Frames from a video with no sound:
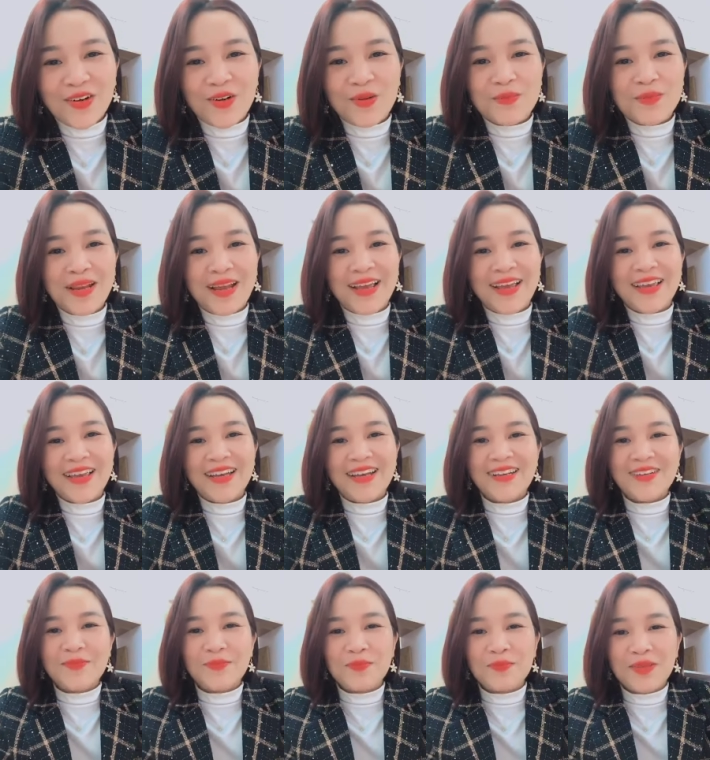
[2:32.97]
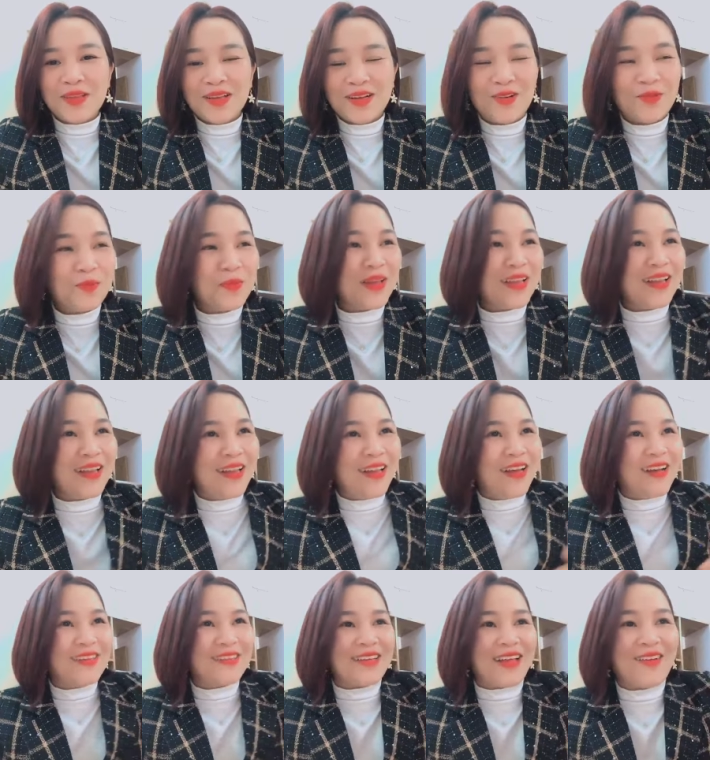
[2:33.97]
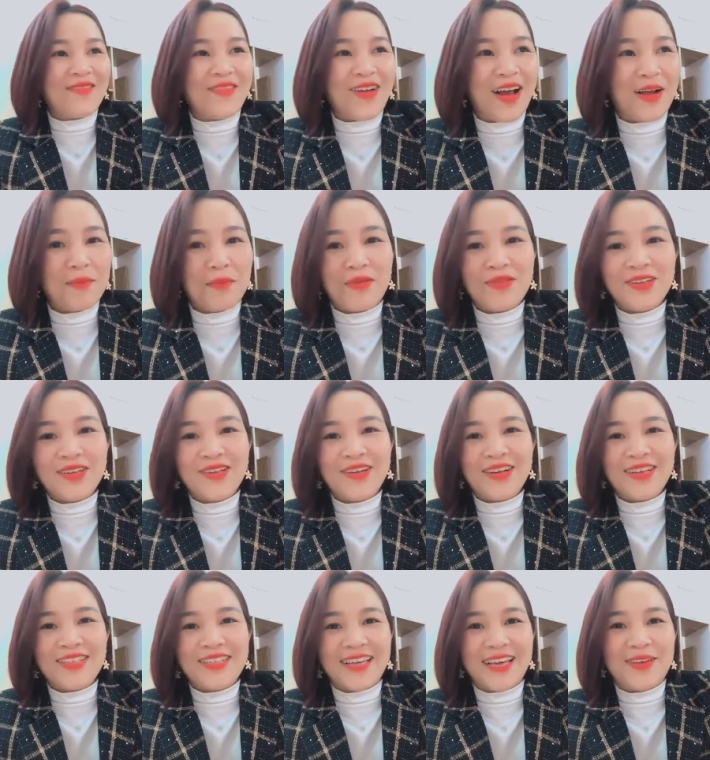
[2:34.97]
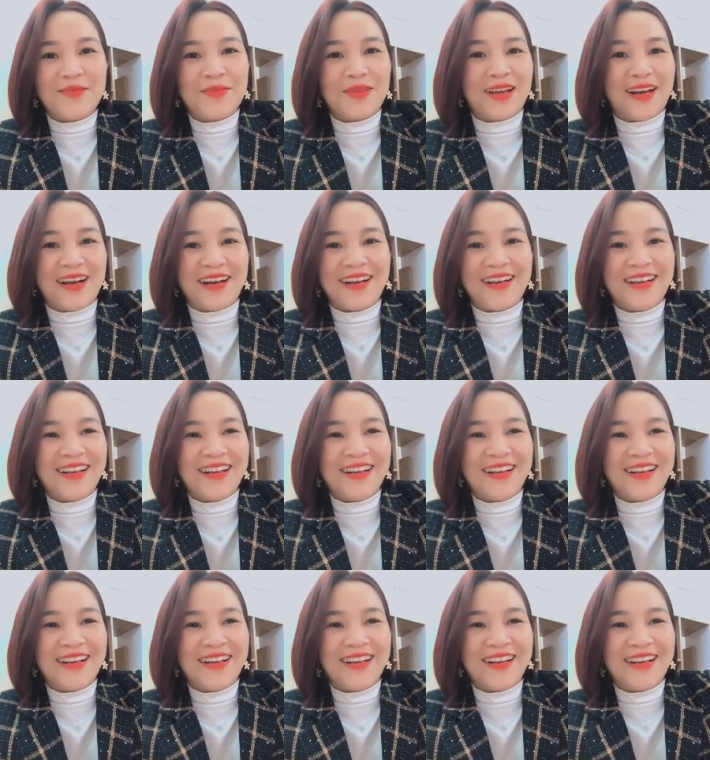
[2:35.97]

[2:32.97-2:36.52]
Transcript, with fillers: Hôm nay không biết là giá vàng bao nhiêu anh chị em nhỉ?